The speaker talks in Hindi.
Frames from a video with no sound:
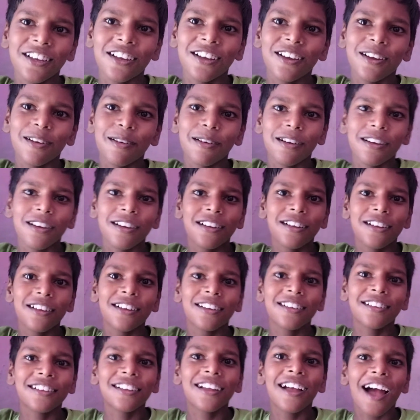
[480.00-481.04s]
सुभाष चंद्र बोस
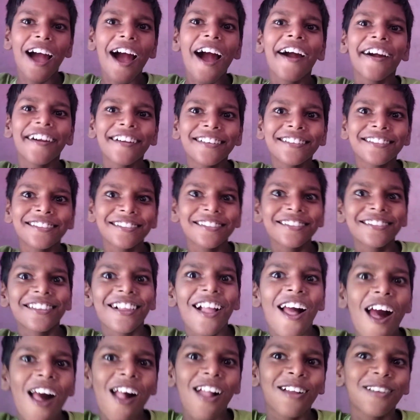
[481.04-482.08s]

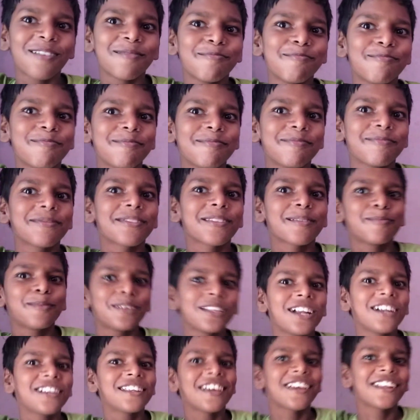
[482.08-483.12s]
और मतलब और भी कुछ
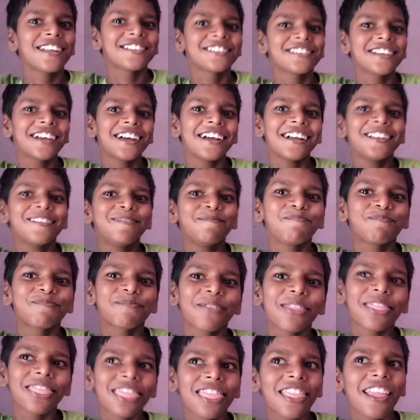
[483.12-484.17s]
मदर टेरेसा
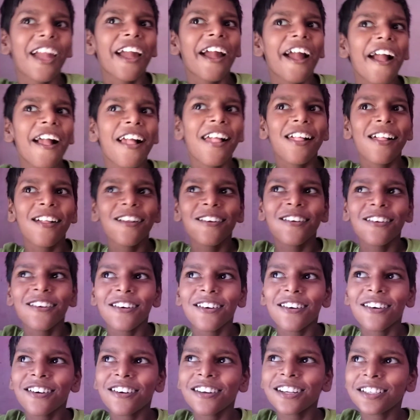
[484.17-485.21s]
मदर
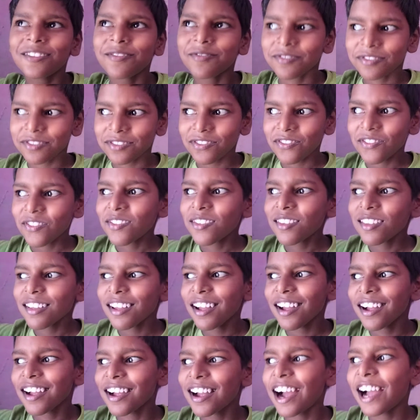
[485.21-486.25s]
टेरेसा
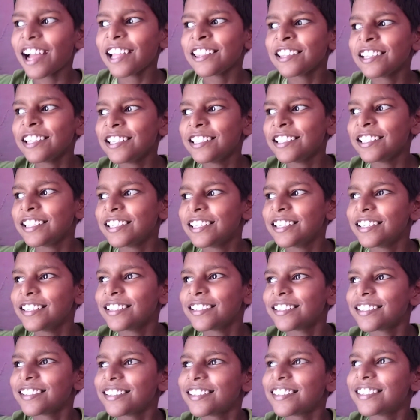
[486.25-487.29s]
गांधी जी
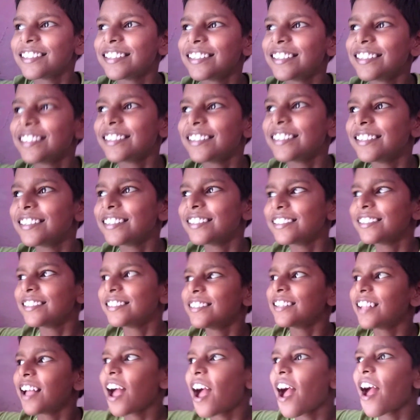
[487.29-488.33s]
मतलब बहुत
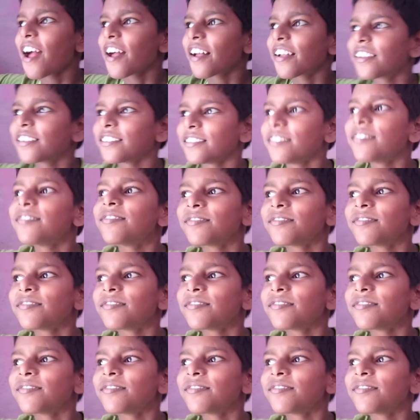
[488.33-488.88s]
सारी चीज़ बनी थे है ना